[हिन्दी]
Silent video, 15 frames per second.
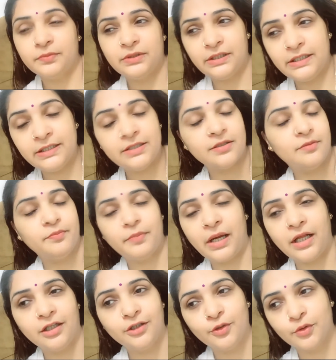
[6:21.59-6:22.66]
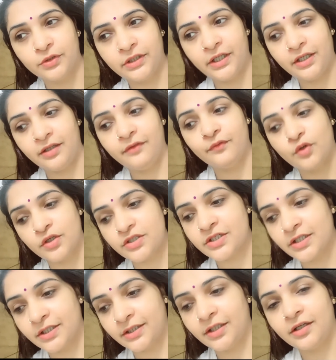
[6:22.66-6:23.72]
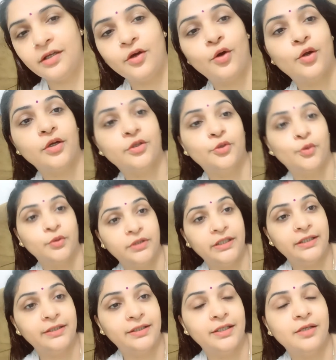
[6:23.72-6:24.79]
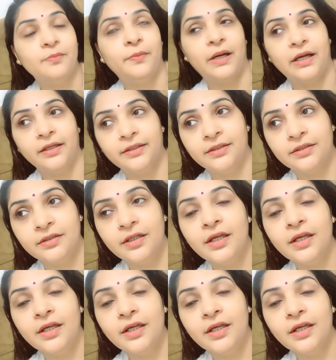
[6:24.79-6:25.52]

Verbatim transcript: तीन बाल धोते हैं वॉश करते हैं और दो तीन दिन बाद